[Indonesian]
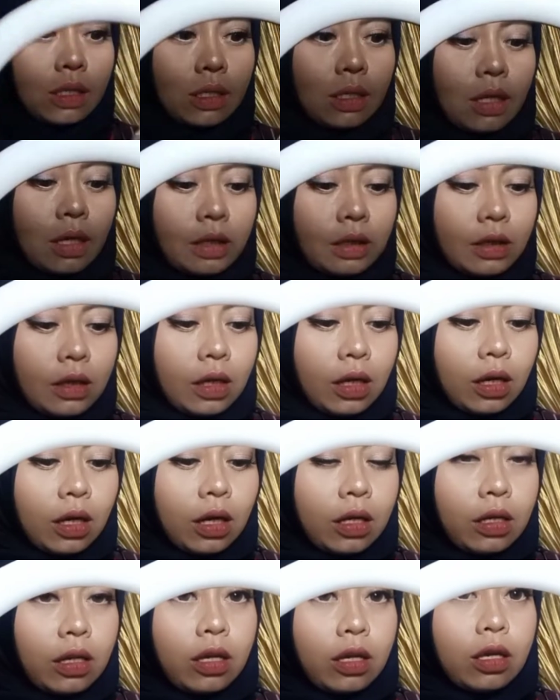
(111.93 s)
ring
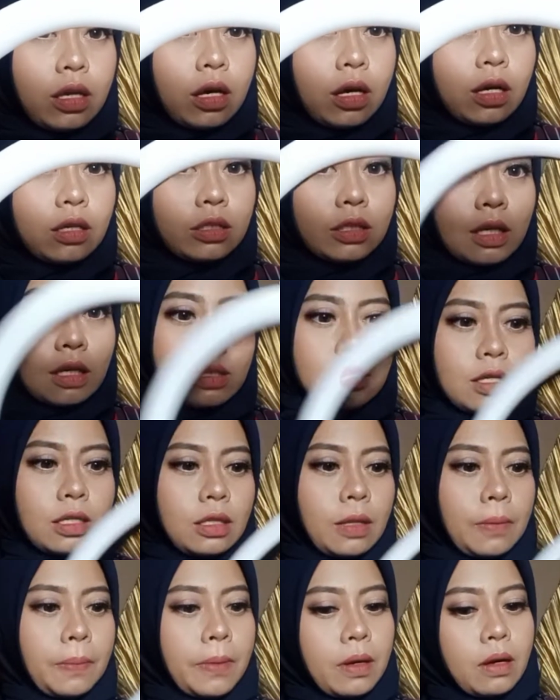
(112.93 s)
lightnya ada yang cacat
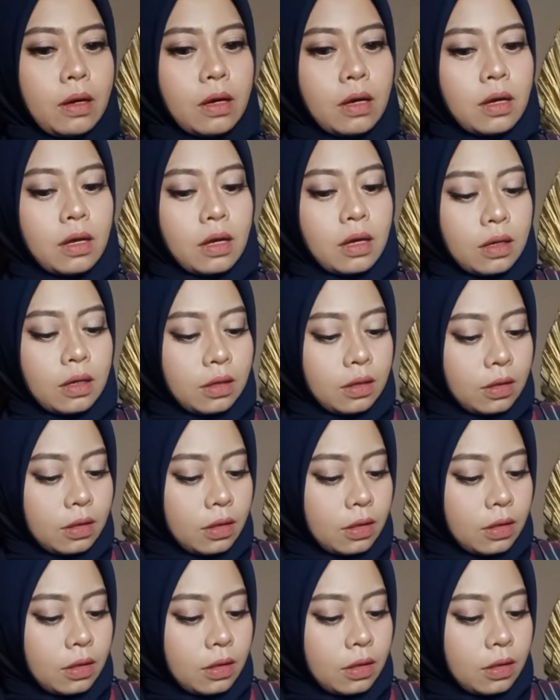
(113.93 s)
apa enggak.